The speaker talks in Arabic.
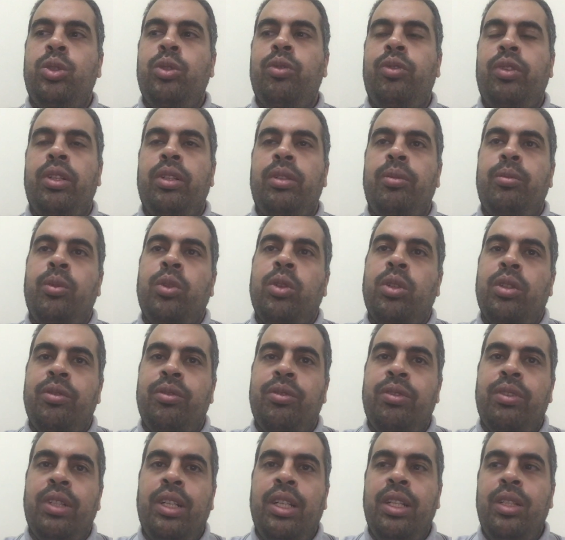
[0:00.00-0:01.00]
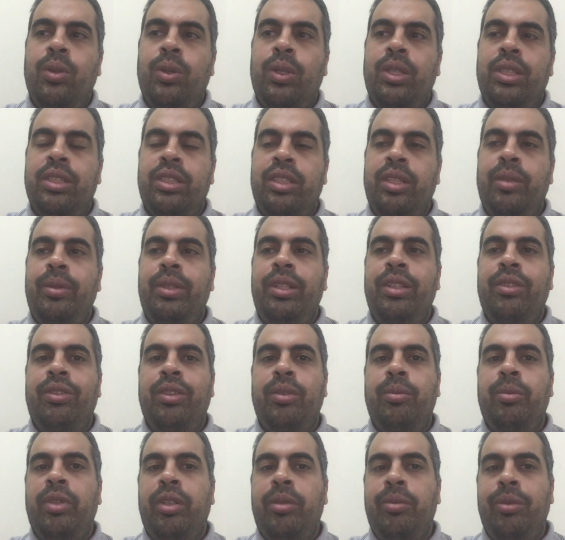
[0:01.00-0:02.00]
نشوفها ممكن في الجدول الزمني
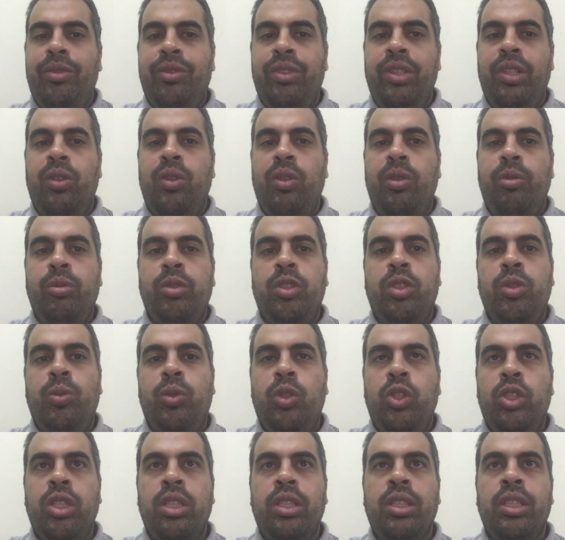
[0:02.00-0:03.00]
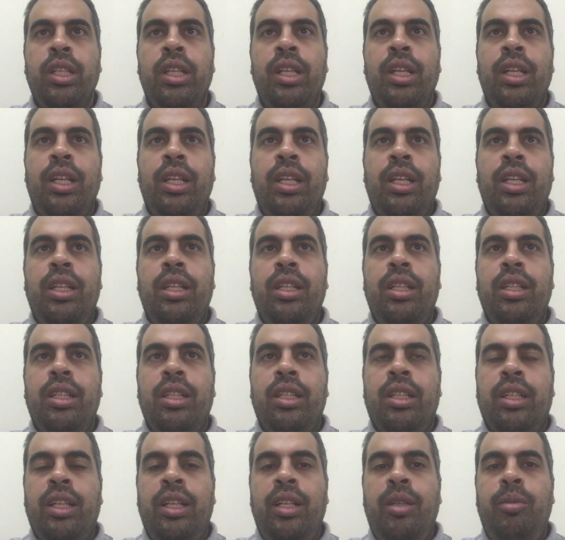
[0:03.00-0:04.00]
في البراموفيرا والميس بروجكت
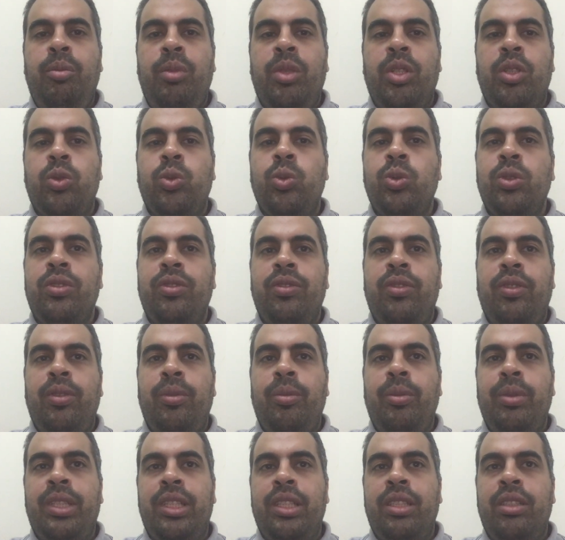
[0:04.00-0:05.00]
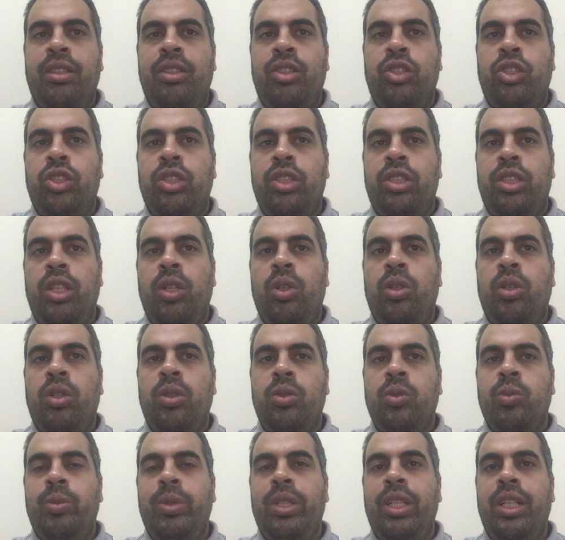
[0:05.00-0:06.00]
آه، كلام مرصوص فما تقدرش
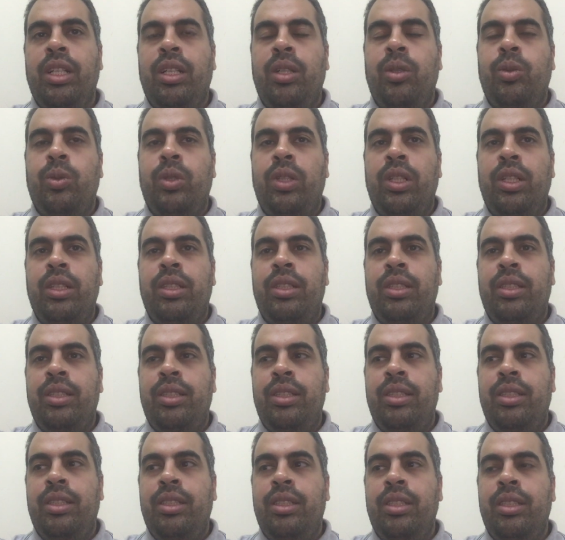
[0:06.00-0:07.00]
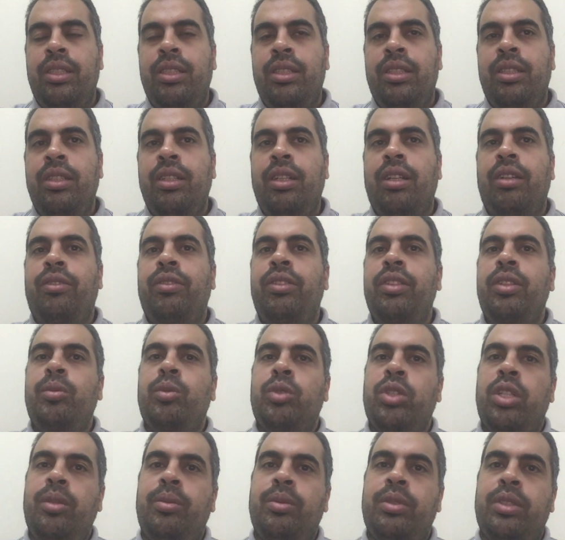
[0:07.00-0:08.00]
تاخد بالك او تعرف فين
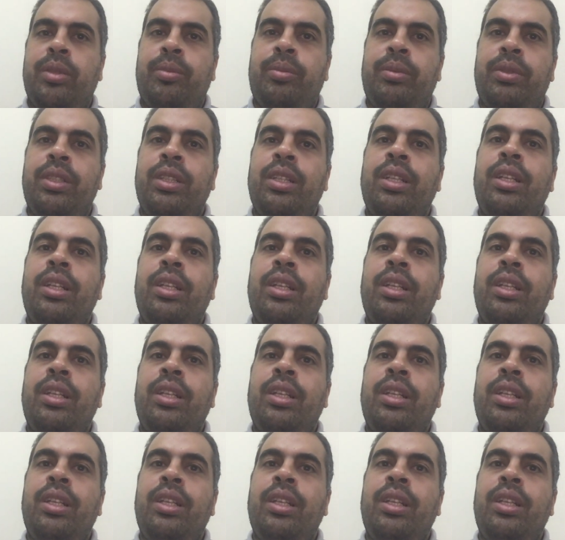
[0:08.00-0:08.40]
المشكله بالظبط